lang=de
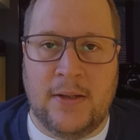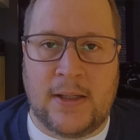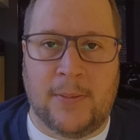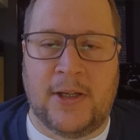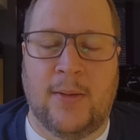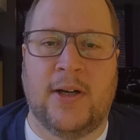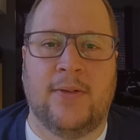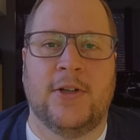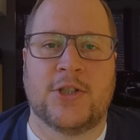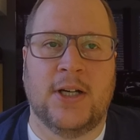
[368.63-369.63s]
Ich habe die Kamera
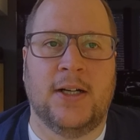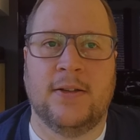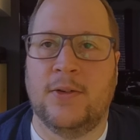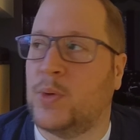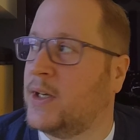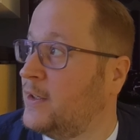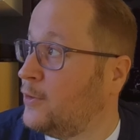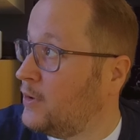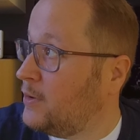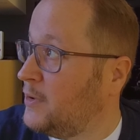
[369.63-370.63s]
falsch gehalten. Nur kann ich
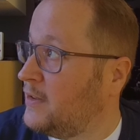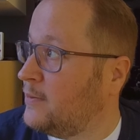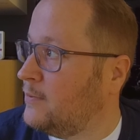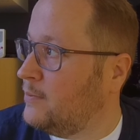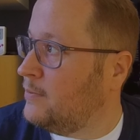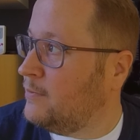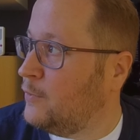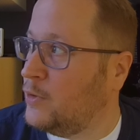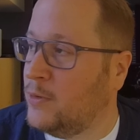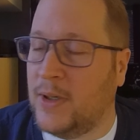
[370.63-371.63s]
euch bei diesem
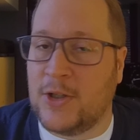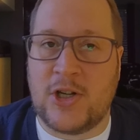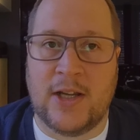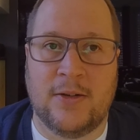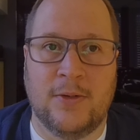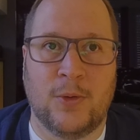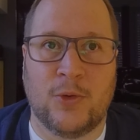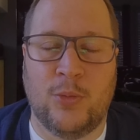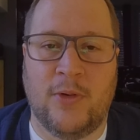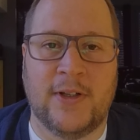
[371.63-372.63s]
wunderbar schlechten
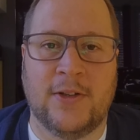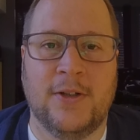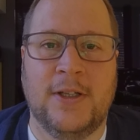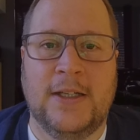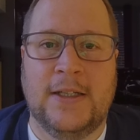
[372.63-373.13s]
Oktoberwetter